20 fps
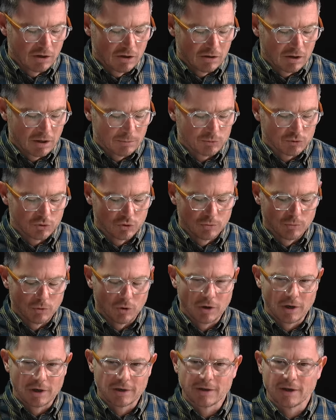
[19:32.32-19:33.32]

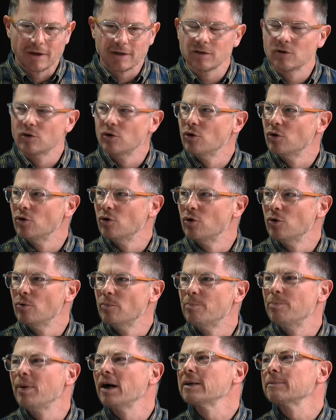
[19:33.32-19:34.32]
Absolument, elle gagne euh,
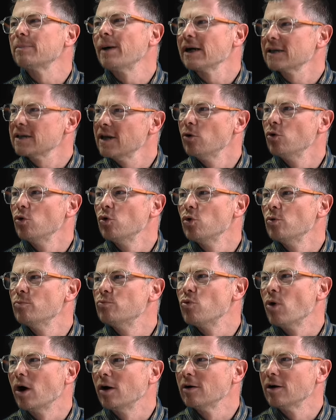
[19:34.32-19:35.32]
pas par chaos, au
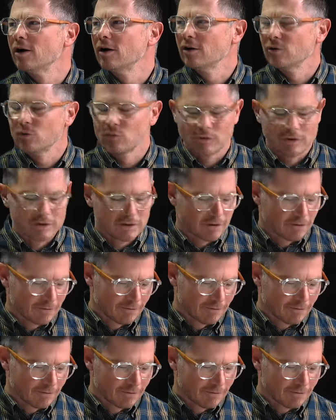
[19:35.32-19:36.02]
point, hein, on va dire.